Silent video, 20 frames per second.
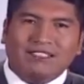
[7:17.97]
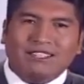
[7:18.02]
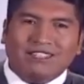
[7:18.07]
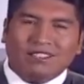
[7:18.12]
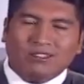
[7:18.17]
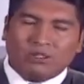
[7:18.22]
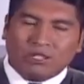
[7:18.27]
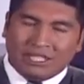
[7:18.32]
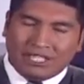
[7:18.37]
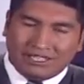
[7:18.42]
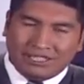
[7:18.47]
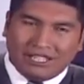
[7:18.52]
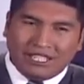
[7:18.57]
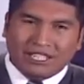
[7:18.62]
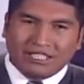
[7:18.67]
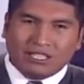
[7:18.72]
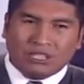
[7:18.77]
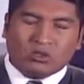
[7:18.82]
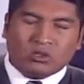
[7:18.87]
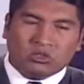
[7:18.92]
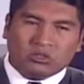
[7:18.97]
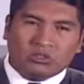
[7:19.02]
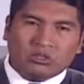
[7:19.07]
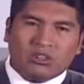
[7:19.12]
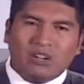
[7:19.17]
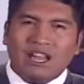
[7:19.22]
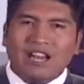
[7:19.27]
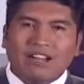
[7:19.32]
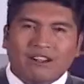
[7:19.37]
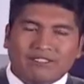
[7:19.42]
de idoneidad, de
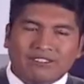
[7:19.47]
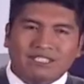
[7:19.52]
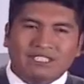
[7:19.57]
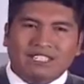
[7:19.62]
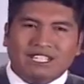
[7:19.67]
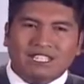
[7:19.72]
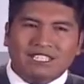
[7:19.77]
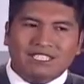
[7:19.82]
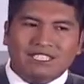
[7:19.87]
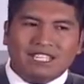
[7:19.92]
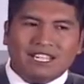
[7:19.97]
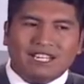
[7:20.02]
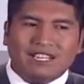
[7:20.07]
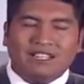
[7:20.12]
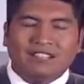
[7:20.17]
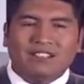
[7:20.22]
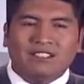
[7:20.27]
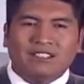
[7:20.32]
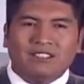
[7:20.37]
controlar, fiscalizar,